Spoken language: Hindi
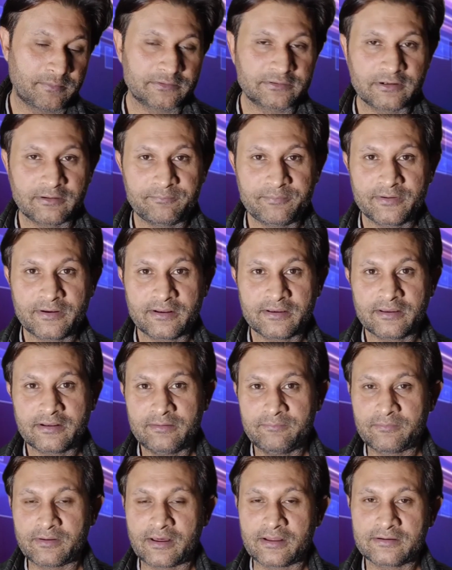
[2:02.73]
मतलब फिर अगर
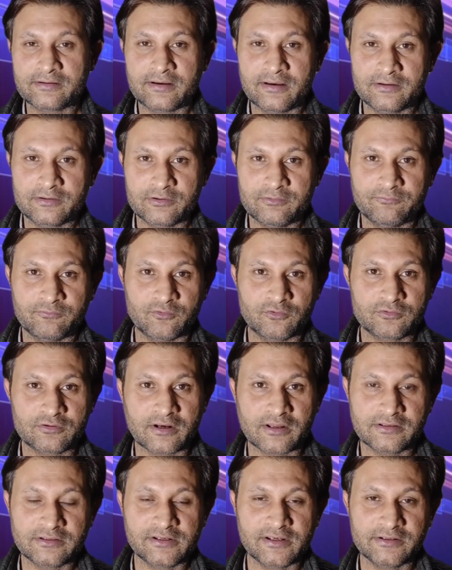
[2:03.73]
इमरान खान को वोट
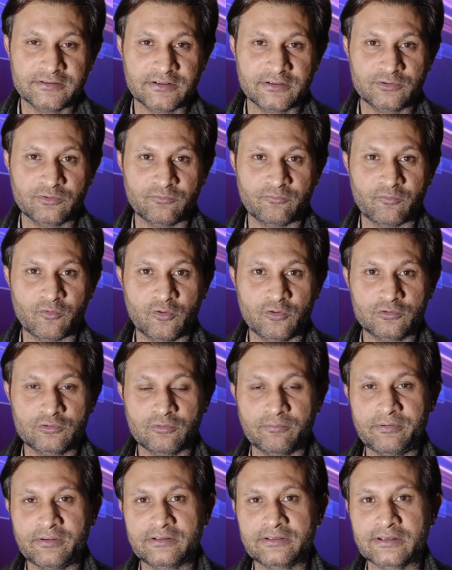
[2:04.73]
ना दिया जाए तो वोट
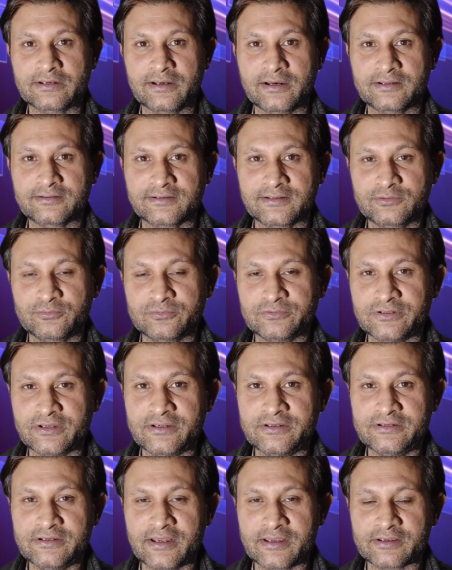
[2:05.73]
तो फिर तकाजा तो
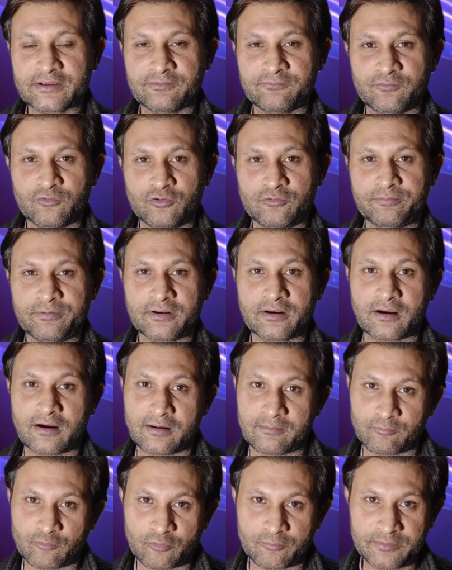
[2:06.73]
यही है कि वोट फिर
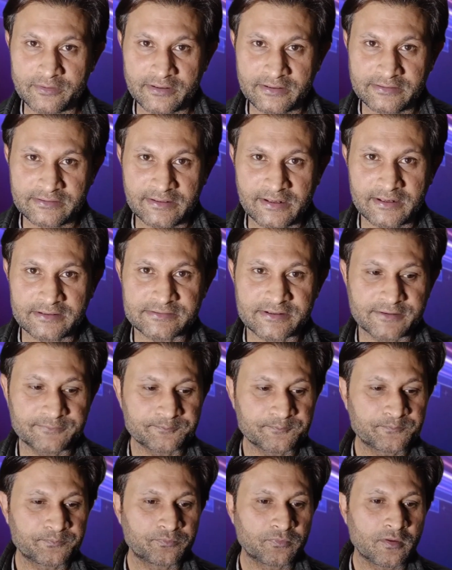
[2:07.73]
आपको भी ना दिया जाए
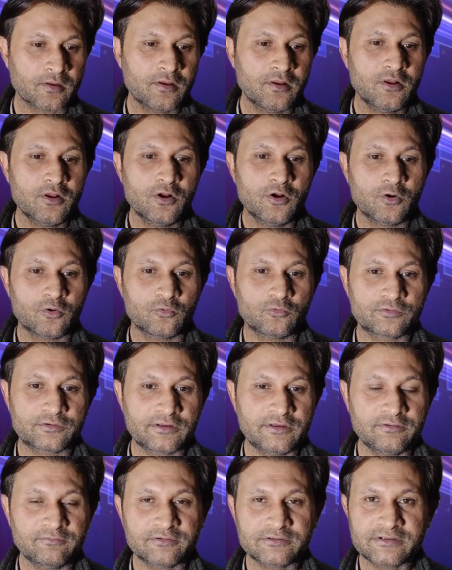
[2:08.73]

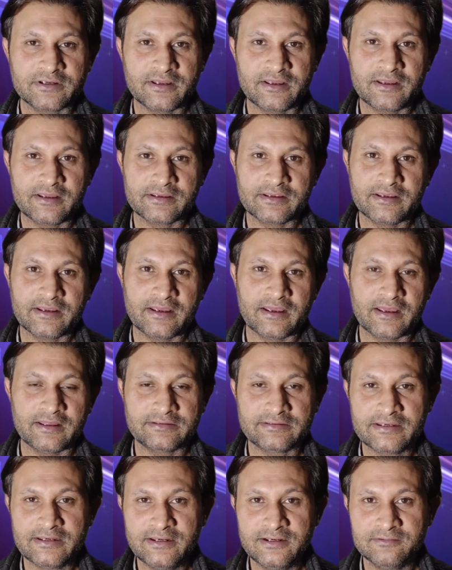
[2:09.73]
उसकी वजह है कि
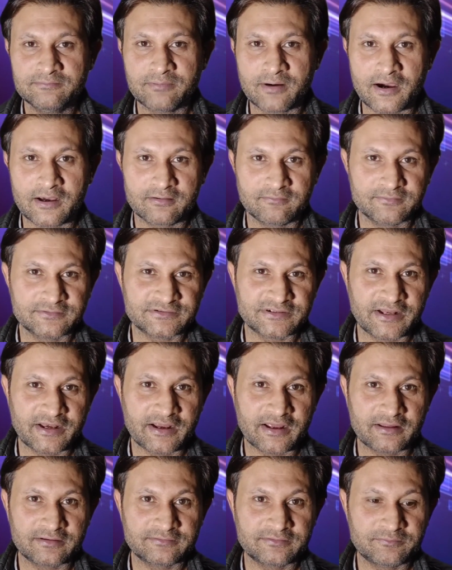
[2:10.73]
तीन बार वज़ी
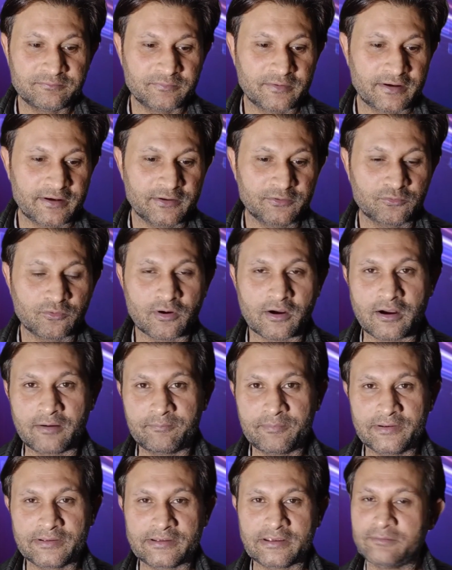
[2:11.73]
अजम बने तो
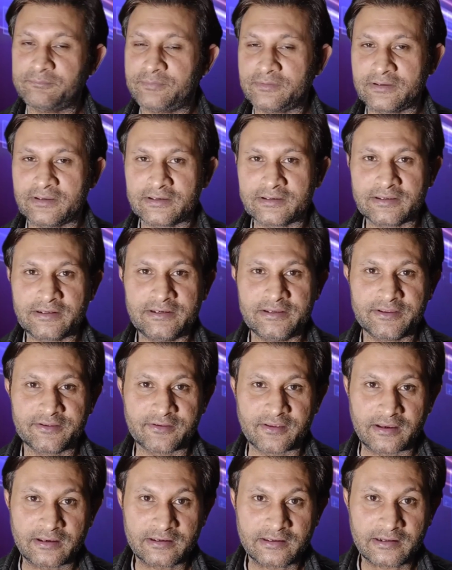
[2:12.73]
आपने के पी के लिए
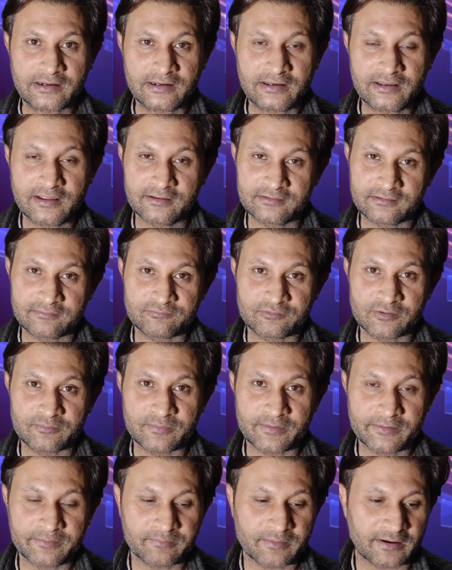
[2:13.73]
क्या कर लिया सबसे
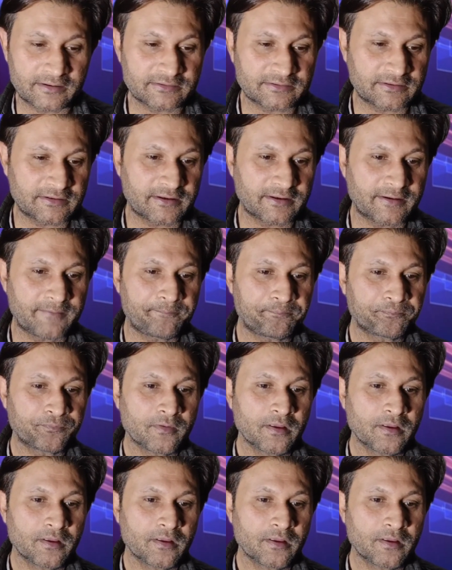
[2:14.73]
बड़ी बात यह है